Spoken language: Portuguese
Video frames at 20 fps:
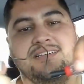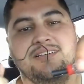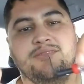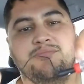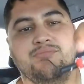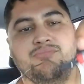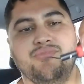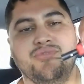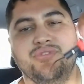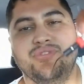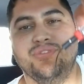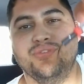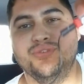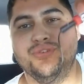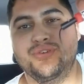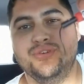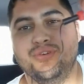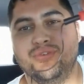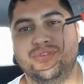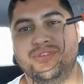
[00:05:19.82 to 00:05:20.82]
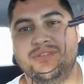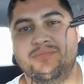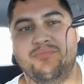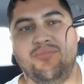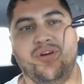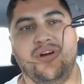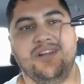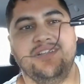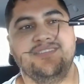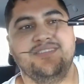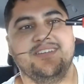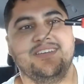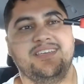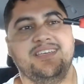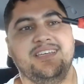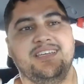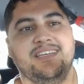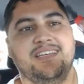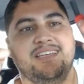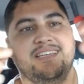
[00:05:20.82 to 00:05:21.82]
Muito show de bola isso
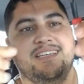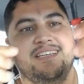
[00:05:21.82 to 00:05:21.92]
aqui.